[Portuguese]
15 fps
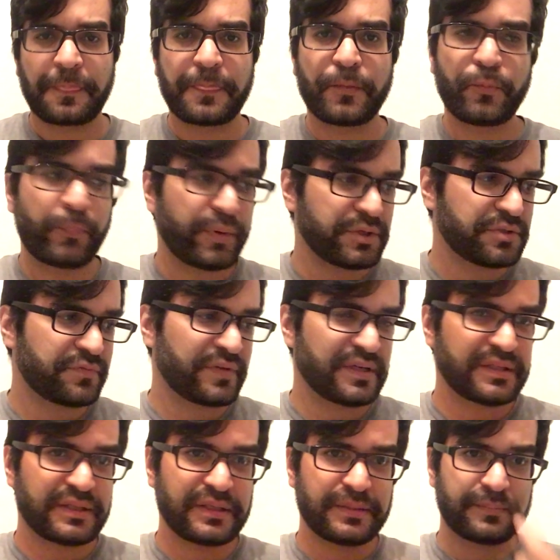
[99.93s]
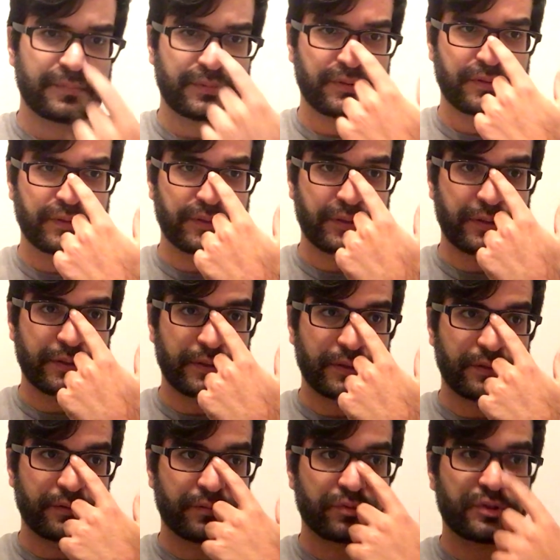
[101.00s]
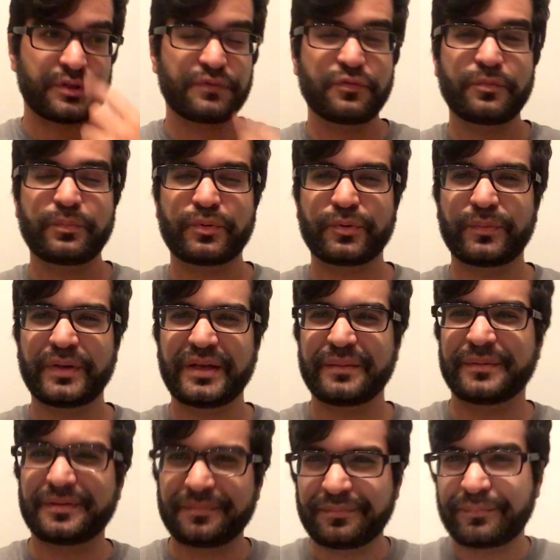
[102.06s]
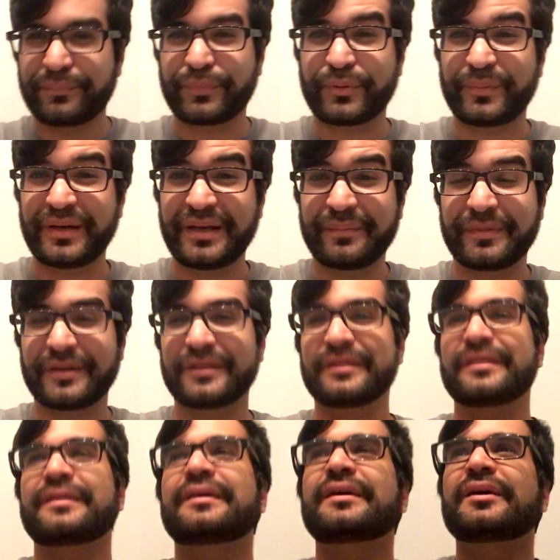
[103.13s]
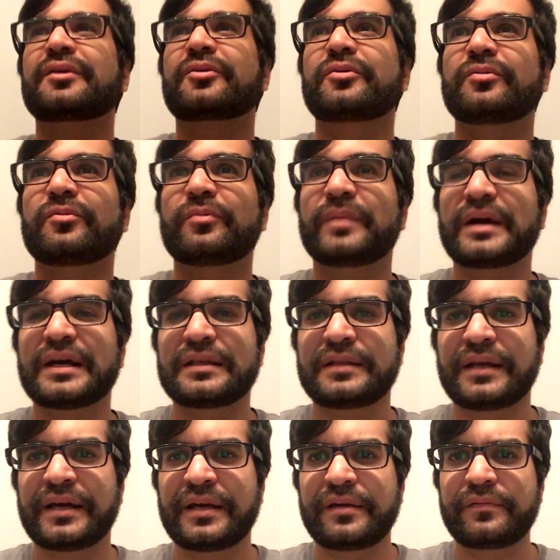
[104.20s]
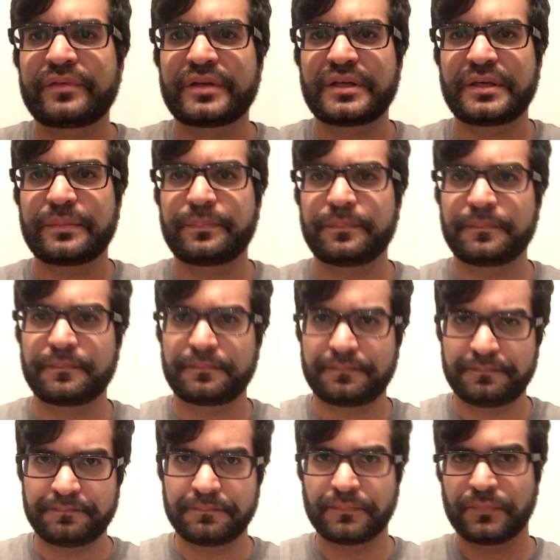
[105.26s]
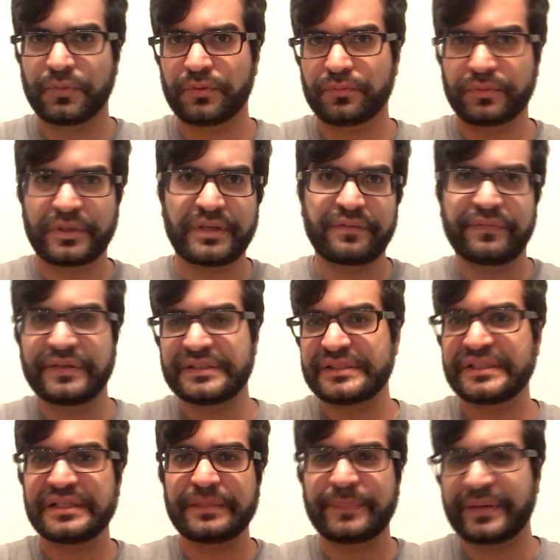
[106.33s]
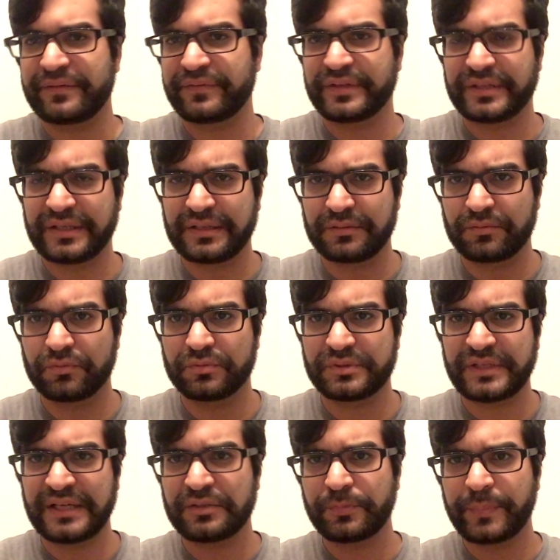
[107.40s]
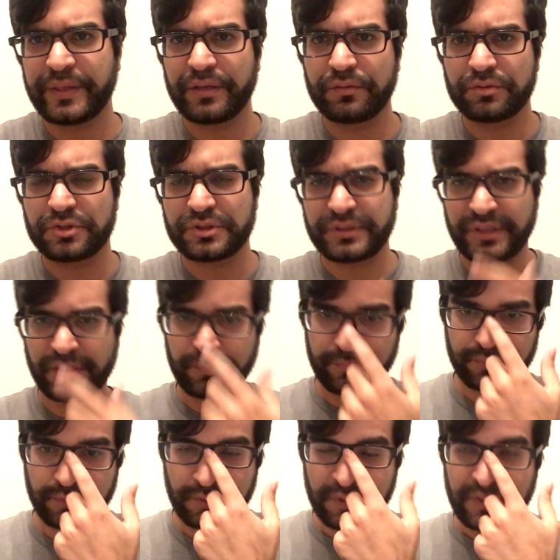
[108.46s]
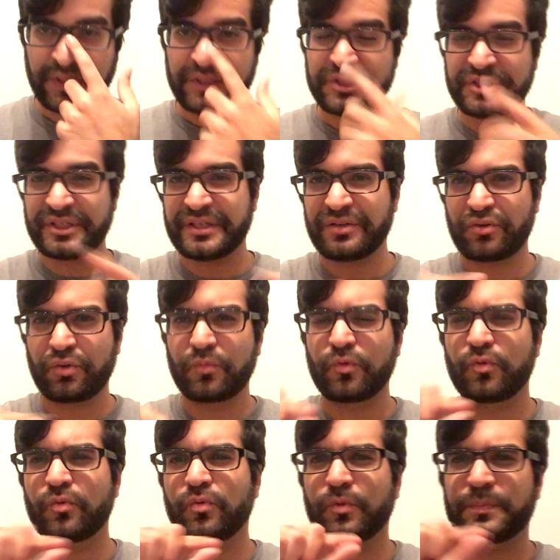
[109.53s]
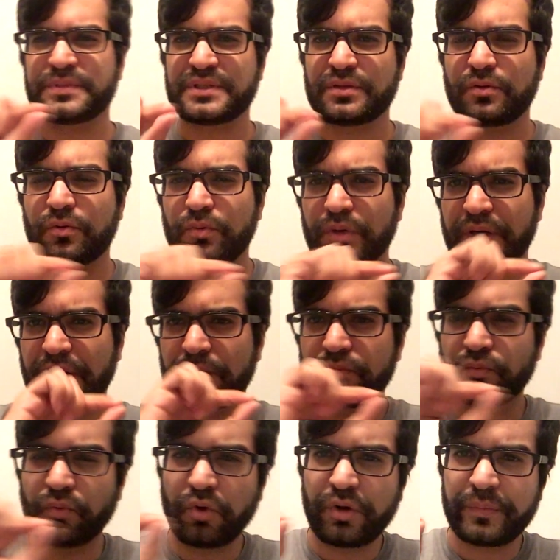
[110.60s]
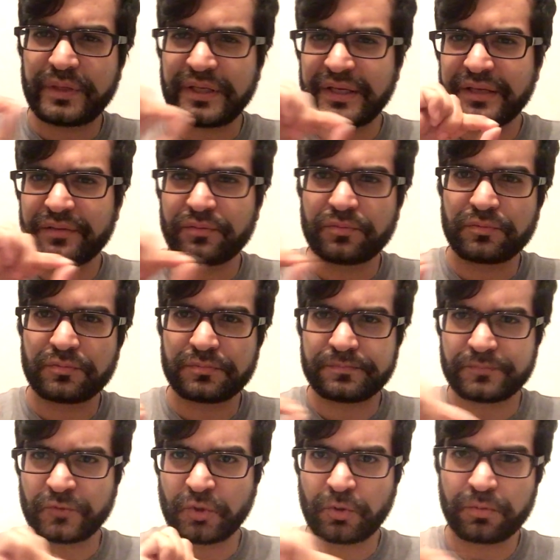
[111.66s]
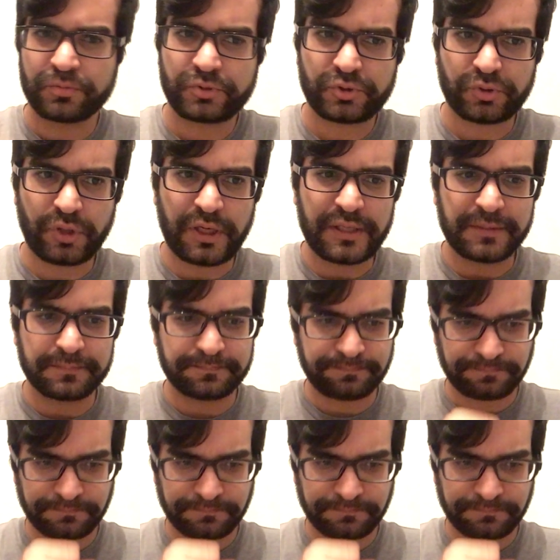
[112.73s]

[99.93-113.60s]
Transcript: No pós-venda é, eu tive um problema, problema com o Mega Drive que, bom, quem fazia pré-venda num certo período de tempo tinha como opção colocar um nome né, no, no console